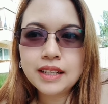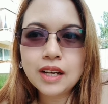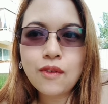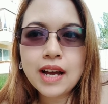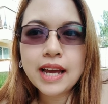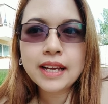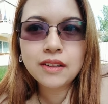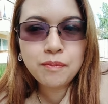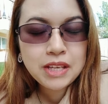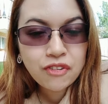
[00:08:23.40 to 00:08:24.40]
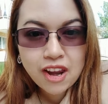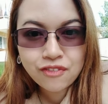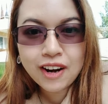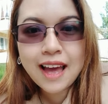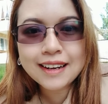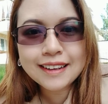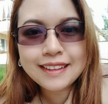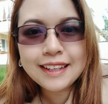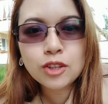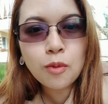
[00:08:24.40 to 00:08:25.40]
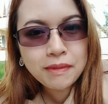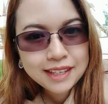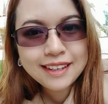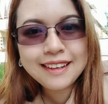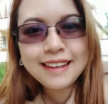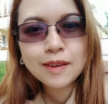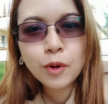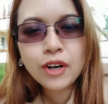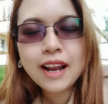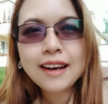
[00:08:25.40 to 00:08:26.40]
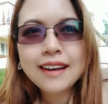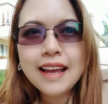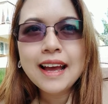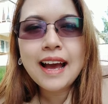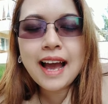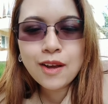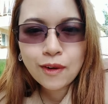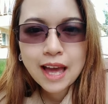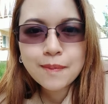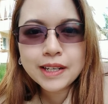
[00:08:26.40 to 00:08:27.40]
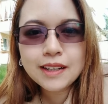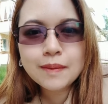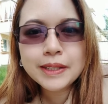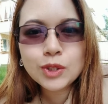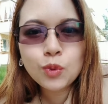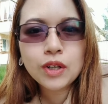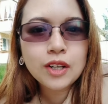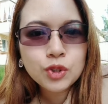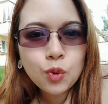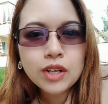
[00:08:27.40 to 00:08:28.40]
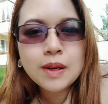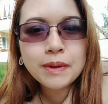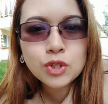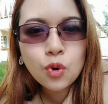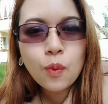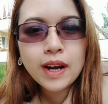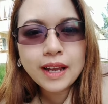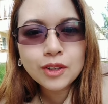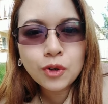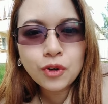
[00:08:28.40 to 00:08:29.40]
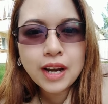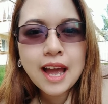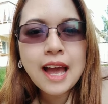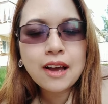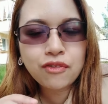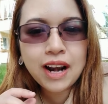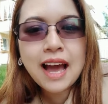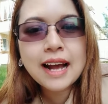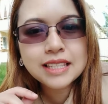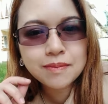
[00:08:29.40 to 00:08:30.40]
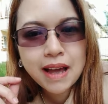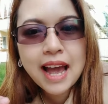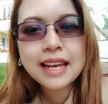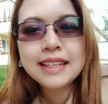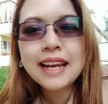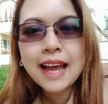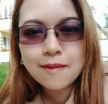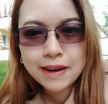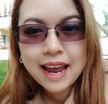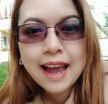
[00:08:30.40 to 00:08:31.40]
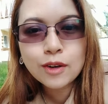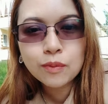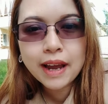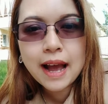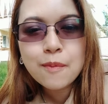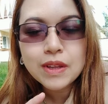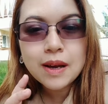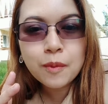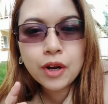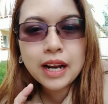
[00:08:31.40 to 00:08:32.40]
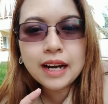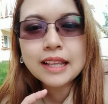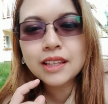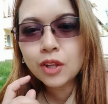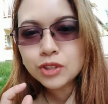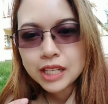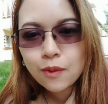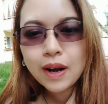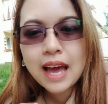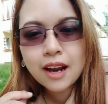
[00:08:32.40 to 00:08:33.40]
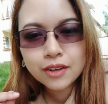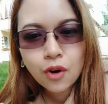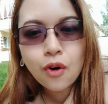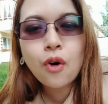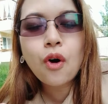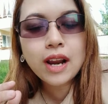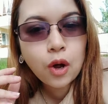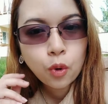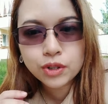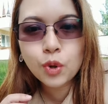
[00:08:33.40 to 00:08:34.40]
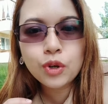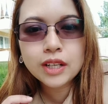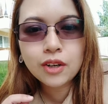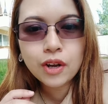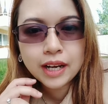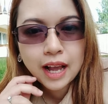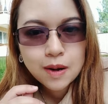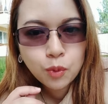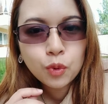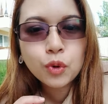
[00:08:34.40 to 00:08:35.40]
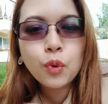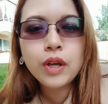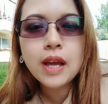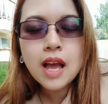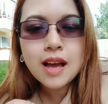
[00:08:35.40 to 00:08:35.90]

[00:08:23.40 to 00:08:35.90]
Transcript: เรียกว่าไงอ่ะ มีแฟนฝรั่งทั้งทีต้องมีดีๆ เพราะฉะนั้นให้เวลาเป็นเครื่องพิสูจน์แล้วช่วงนี้เป็นช่วงไวรัสโคโรนาฝรั่งอาจจะมาหาที่ไทยไม่ได้ถูกไหมคะ เพราะฉะนั้นอาจจะต้องใช้เวลารอคอยและอดทนกันหน่อยในการพูดคุย